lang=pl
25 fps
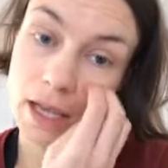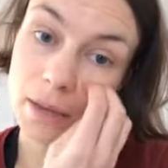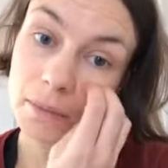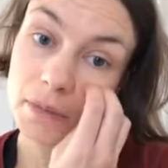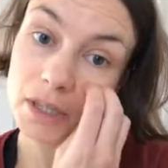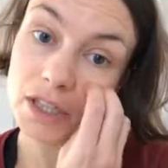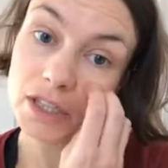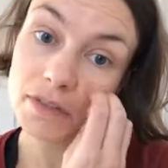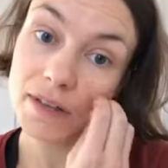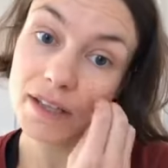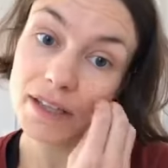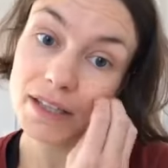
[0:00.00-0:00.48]

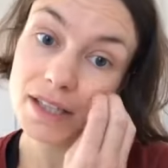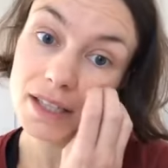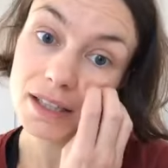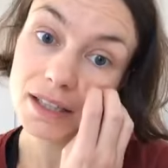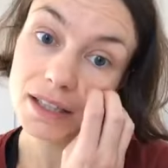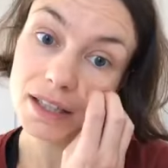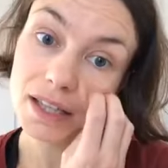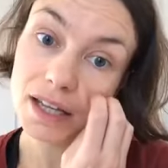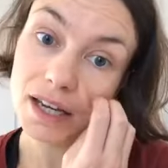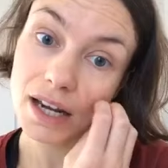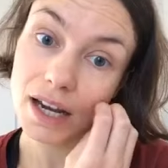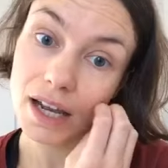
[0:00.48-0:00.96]
mieć więcej
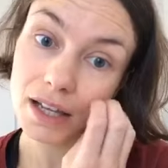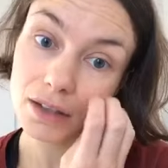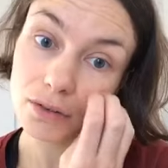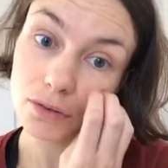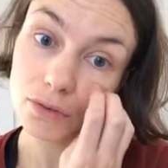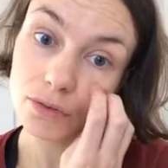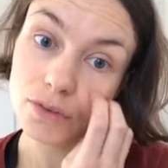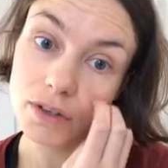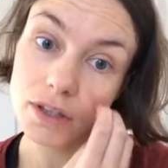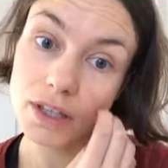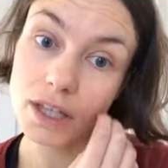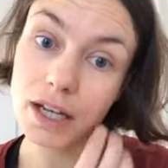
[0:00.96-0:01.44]

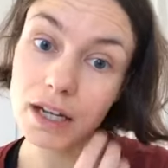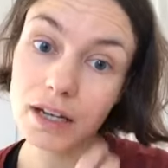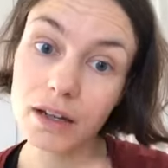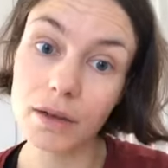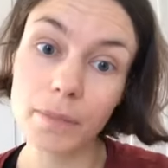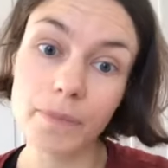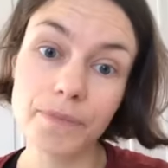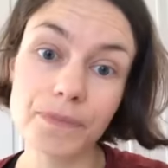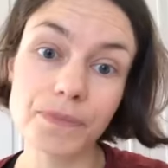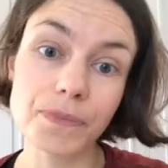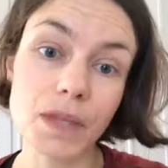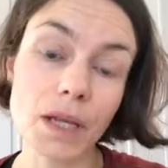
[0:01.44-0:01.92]
terenów. Jak
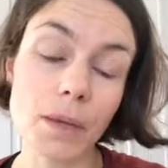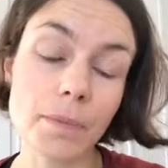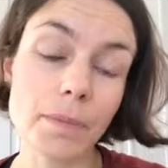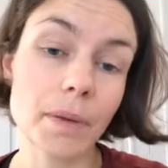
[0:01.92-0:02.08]
mm,